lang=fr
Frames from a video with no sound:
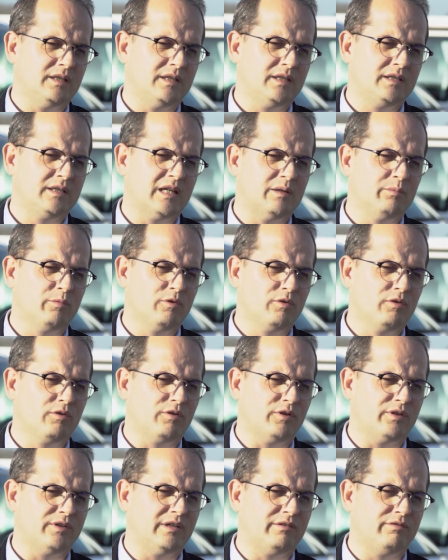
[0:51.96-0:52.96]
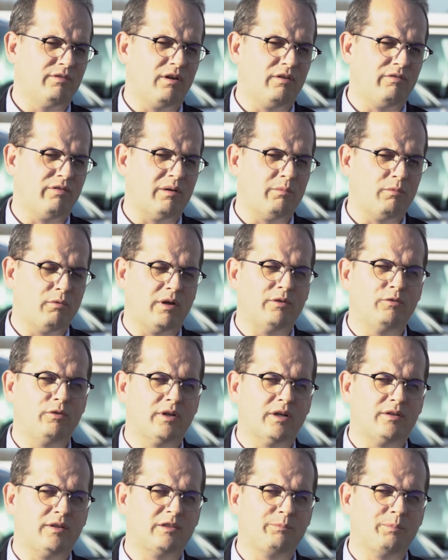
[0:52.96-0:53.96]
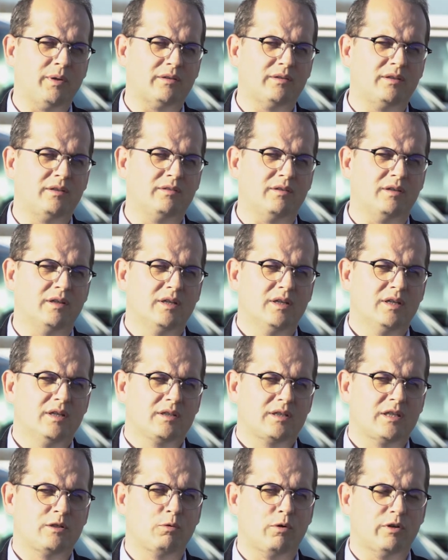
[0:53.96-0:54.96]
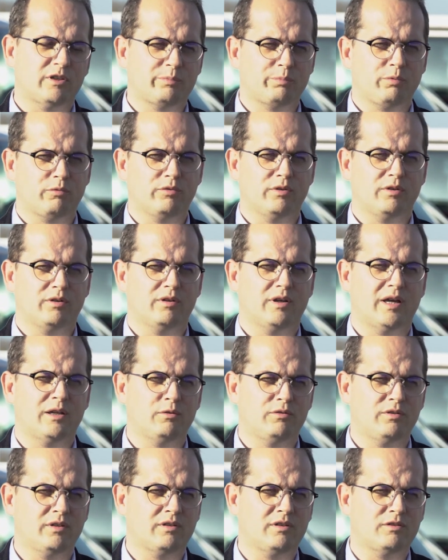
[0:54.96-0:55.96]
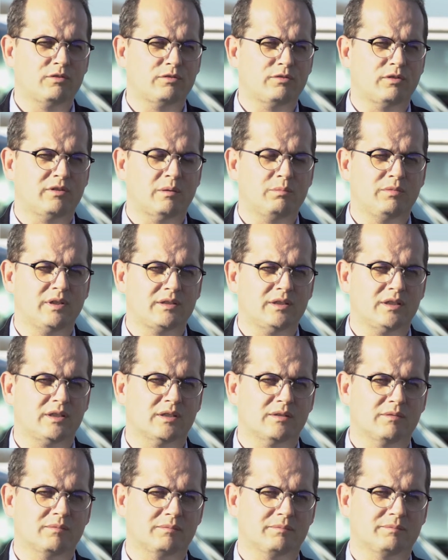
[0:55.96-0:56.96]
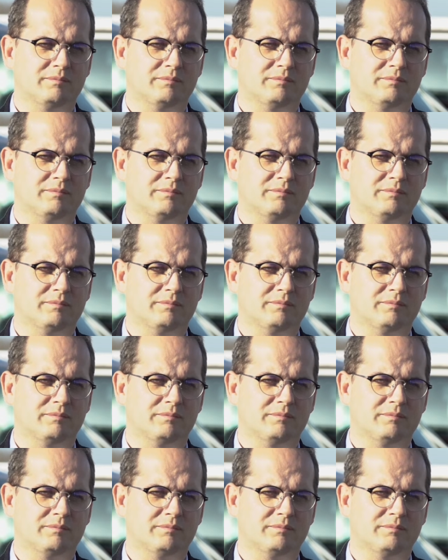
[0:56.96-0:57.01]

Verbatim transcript: et également d'avoir vraiment un degré d'expertise qui corresponde à nos exigences en termes techniques.